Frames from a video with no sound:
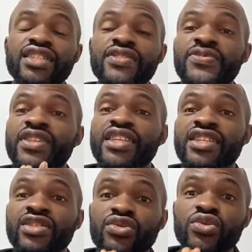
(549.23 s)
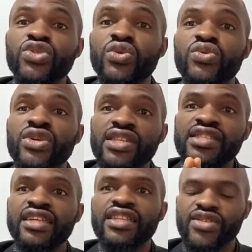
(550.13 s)
qui finissent toujours ce
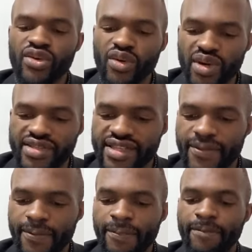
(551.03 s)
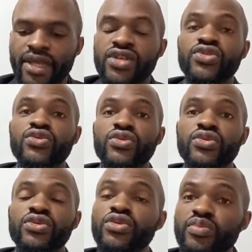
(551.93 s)
qu'ils ont commencé.
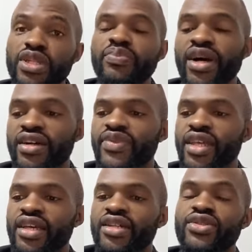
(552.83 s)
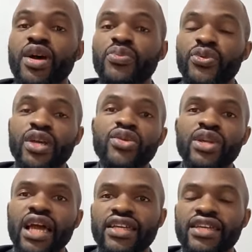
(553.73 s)
Surtout, n'oublie pas De appuyer le
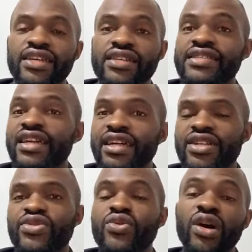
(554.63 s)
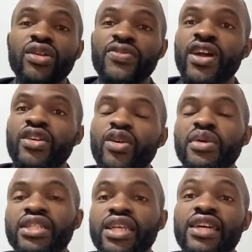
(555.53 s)
like c'est gratuit. Ou alors faire un
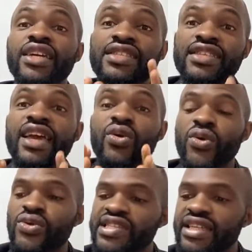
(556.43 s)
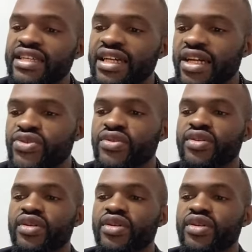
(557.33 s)
commentaire, c'est aussi gratuit.